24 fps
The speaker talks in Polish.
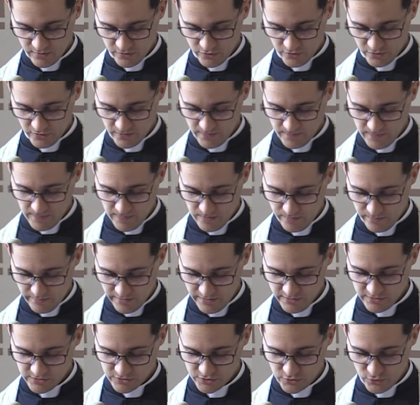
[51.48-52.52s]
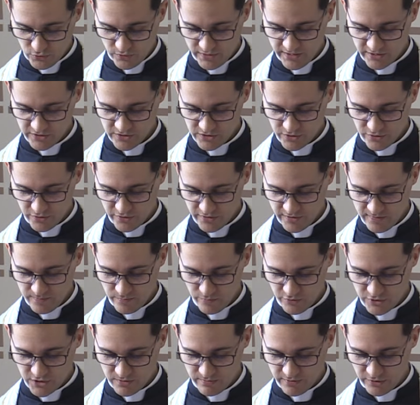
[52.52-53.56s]
to my z drugiej strony
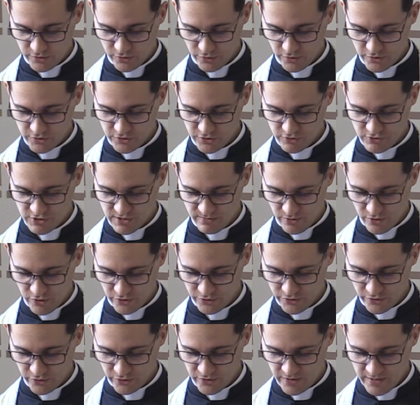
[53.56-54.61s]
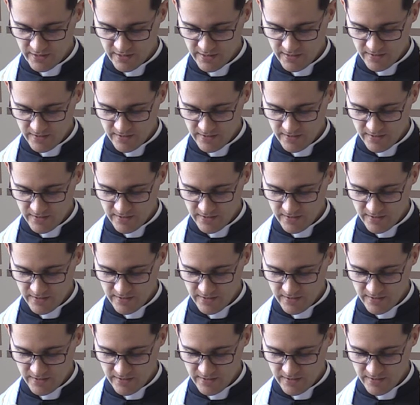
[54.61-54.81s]
musimy troszczyć się o to,